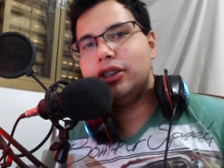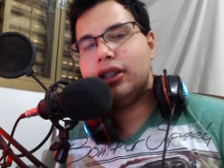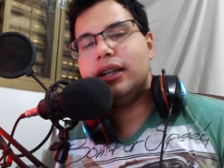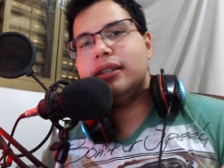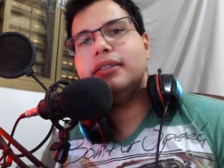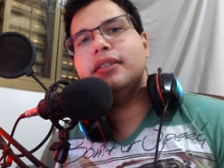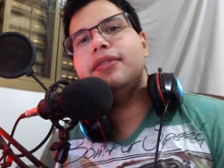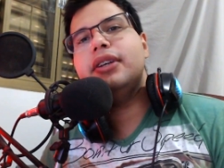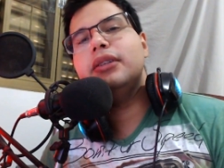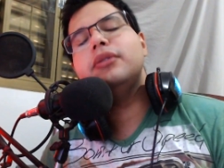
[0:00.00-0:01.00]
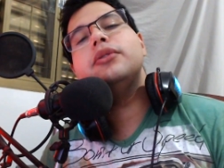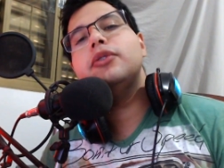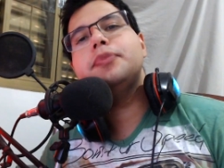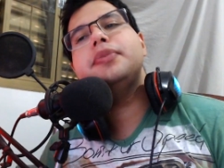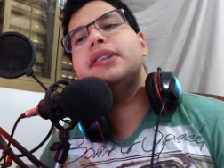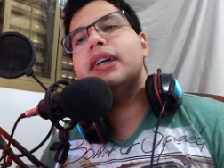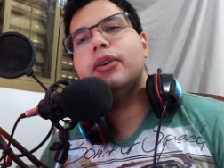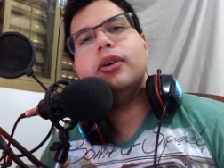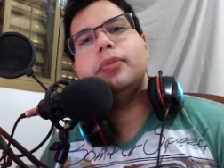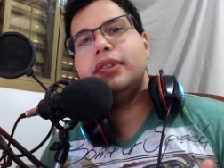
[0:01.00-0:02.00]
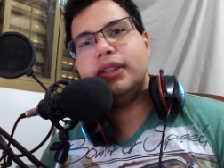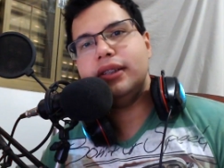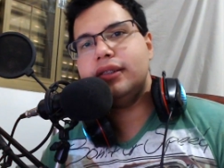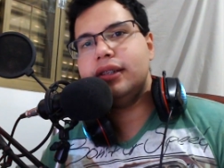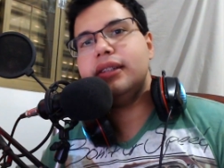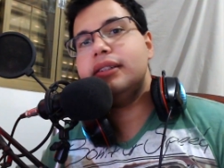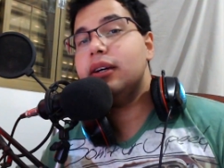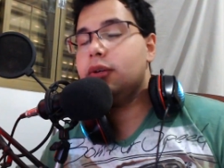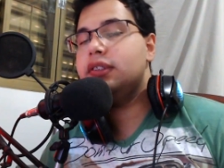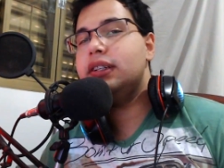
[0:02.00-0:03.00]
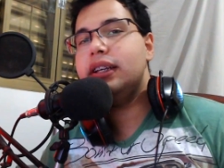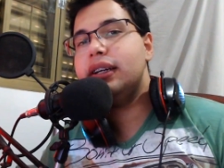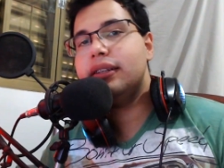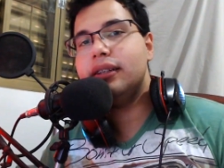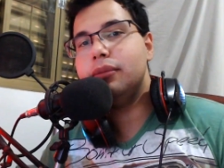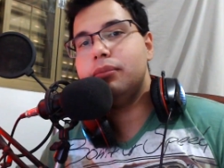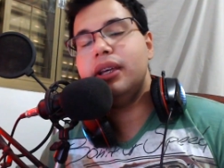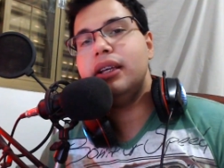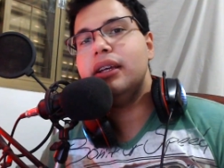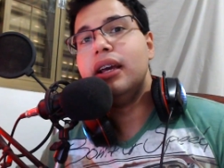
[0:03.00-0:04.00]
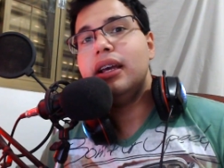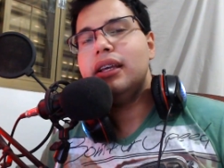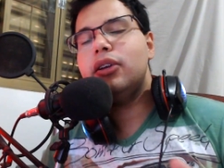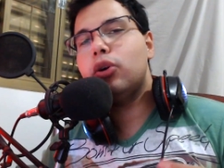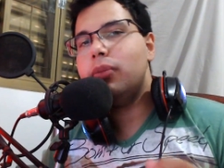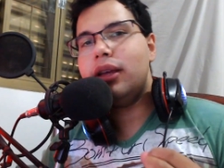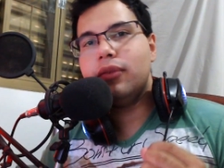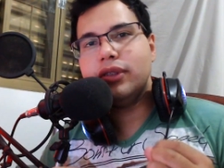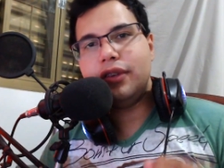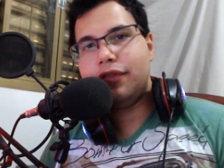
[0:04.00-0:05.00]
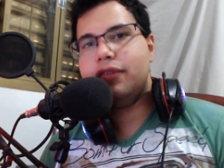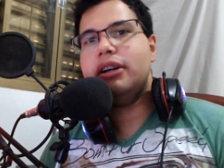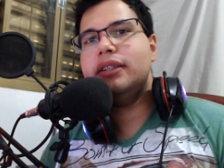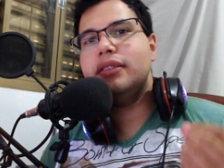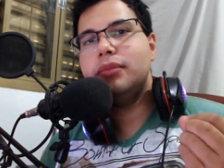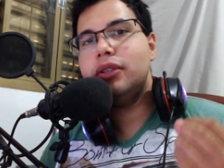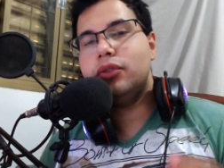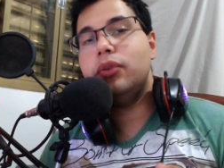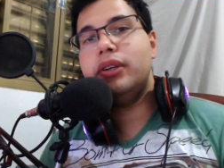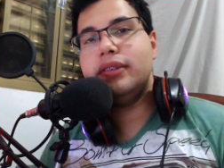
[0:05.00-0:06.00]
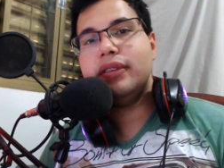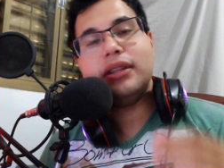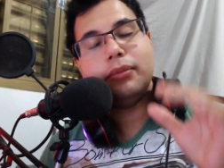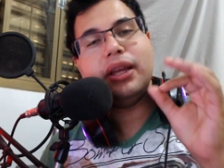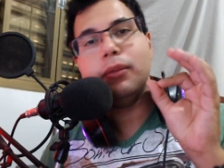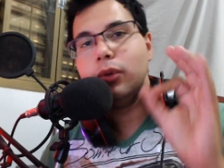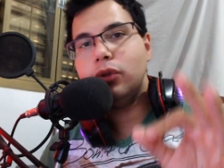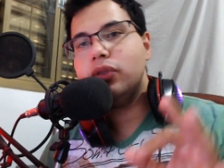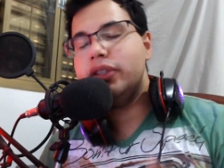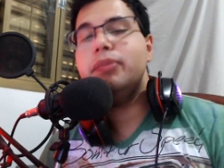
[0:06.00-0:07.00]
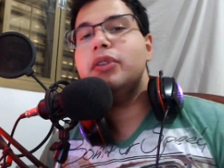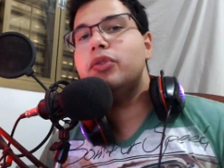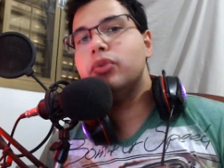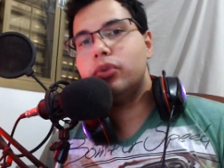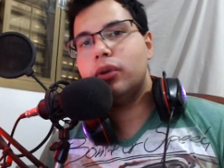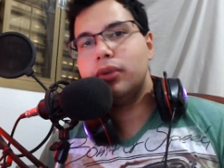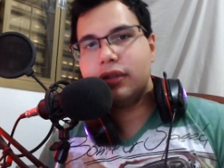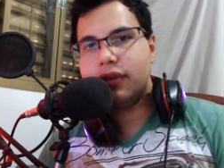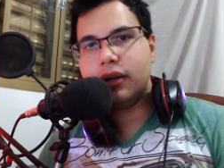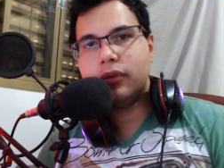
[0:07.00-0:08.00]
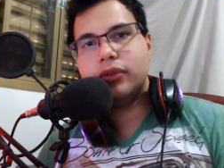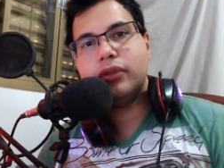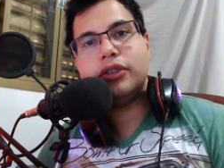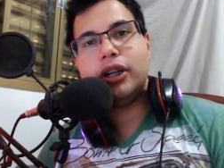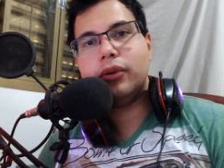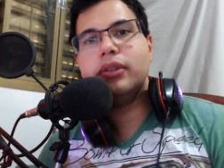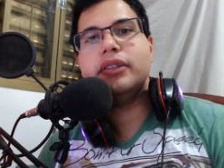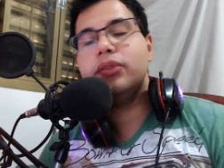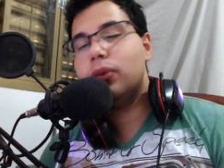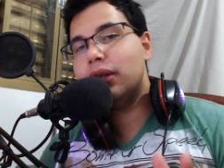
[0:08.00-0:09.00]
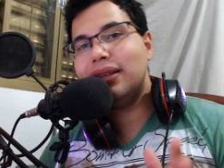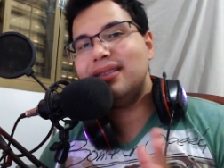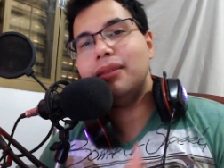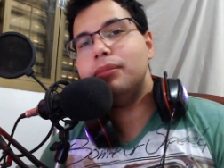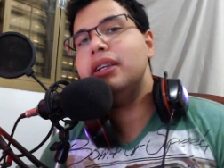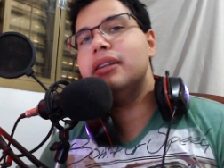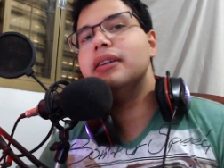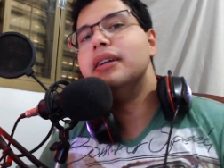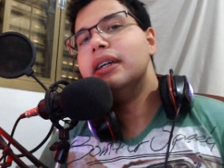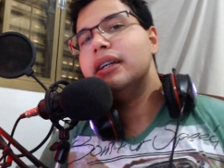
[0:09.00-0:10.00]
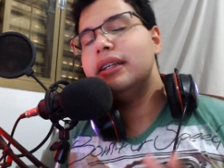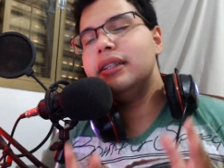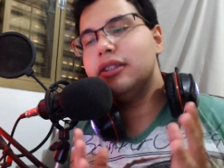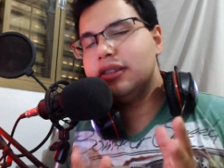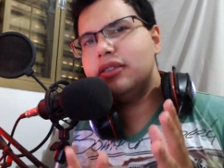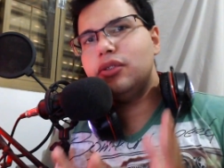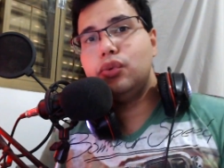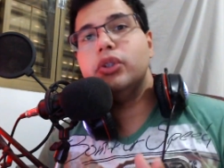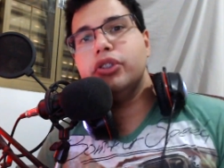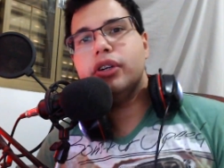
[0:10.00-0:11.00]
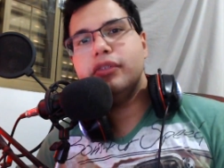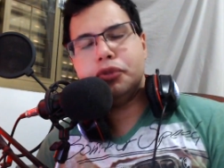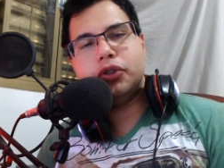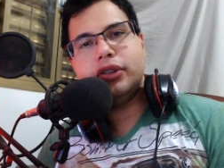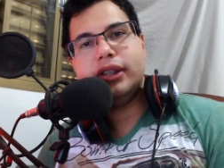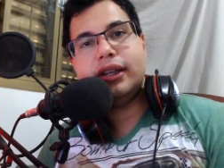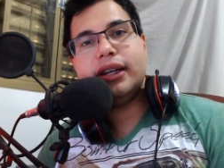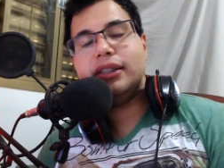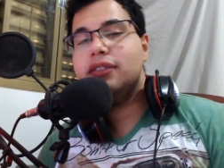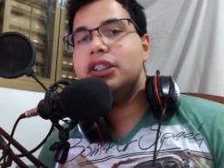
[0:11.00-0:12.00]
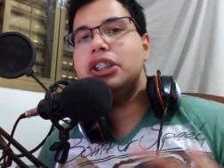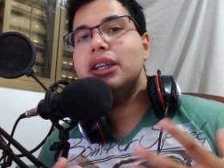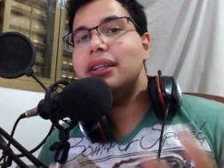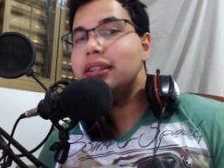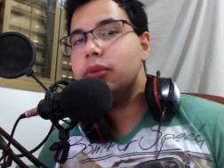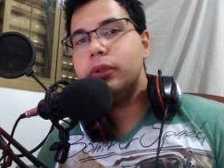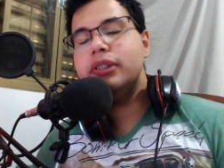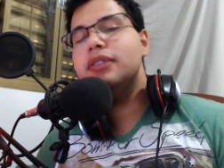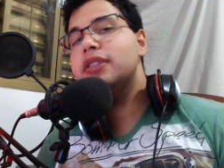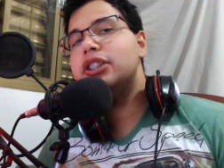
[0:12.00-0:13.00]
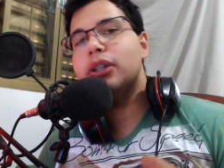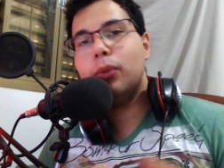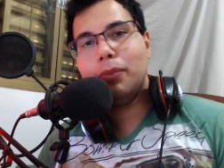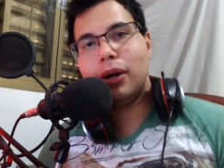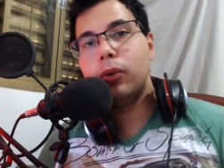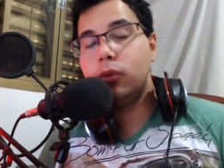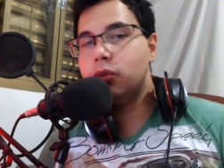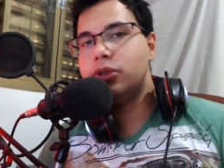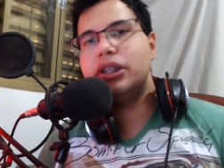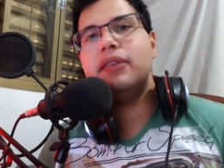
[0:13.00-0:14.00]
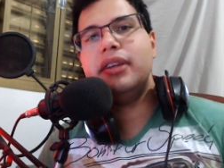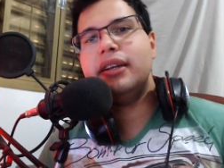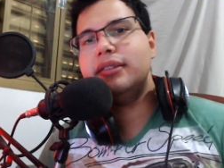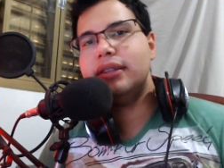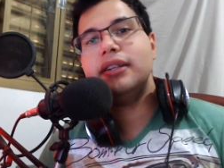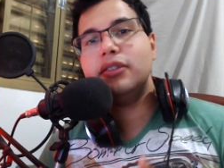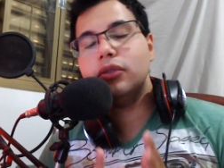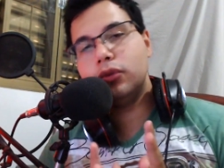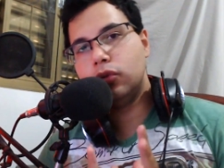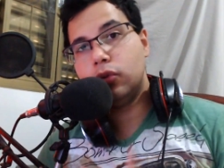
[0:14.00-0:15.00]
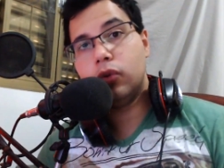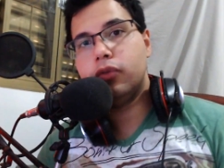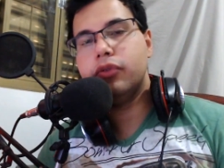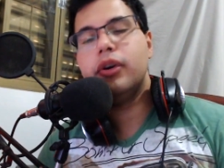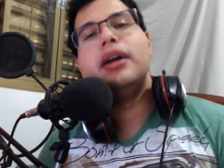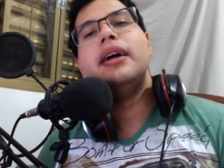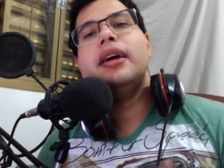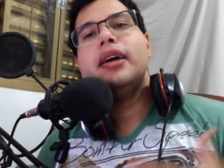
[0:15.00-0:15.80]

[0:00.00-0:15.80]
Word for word: já nesse evento dos Psyops e etc, da Rosa Negra também. E como é que você faz as missões? É, também é muito simples junto como que vai, já aconteceu com a da Samira. Então essas duas novas missões secretas vai te dar ícones e vai te dar um baú com chave Hextex todo novo.